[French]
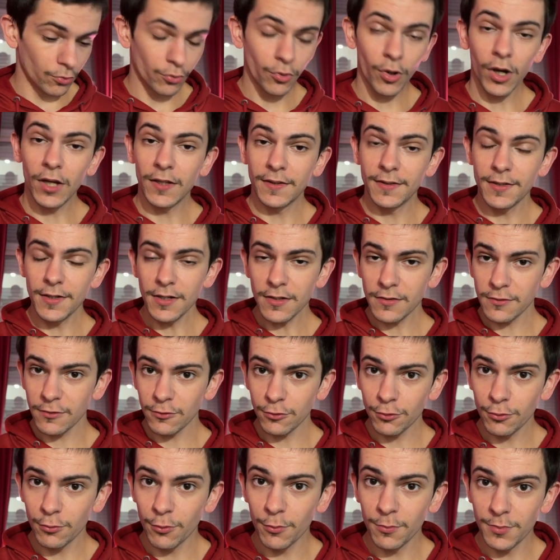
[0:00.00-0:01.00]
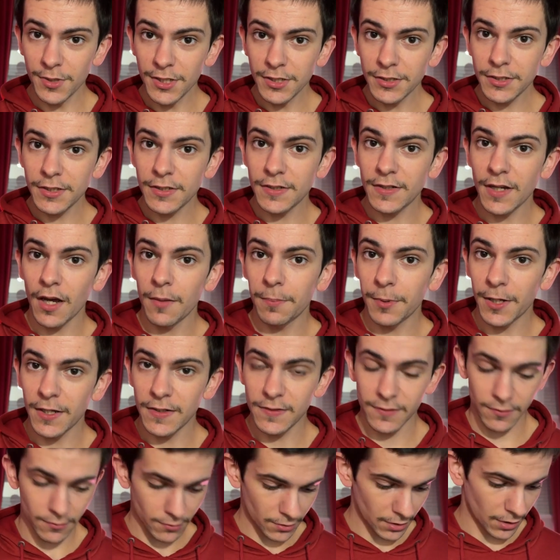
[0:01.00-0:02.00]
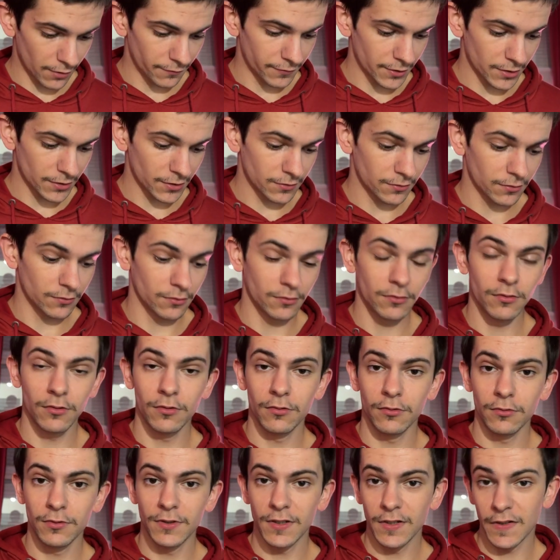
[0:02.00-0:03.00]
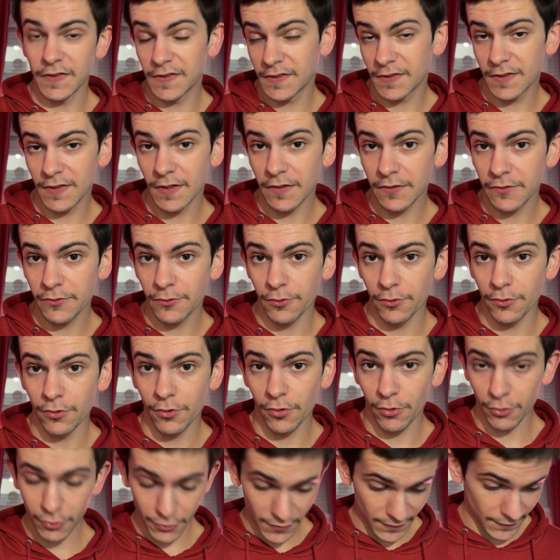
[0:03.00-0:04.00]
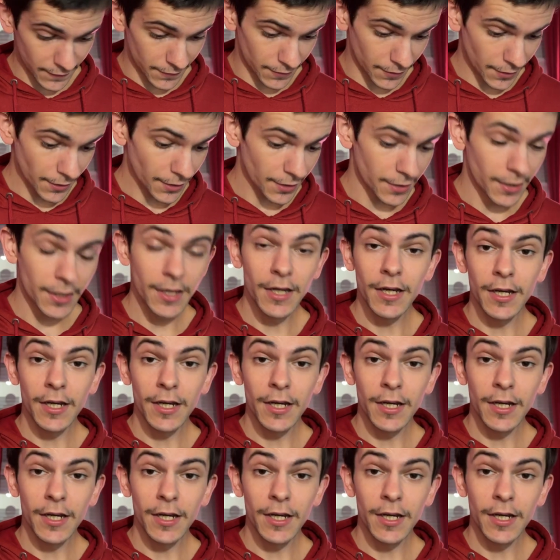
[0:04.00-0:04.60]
On aura DS Automobile qui sera présent avec euh, le DS7 euh, restylé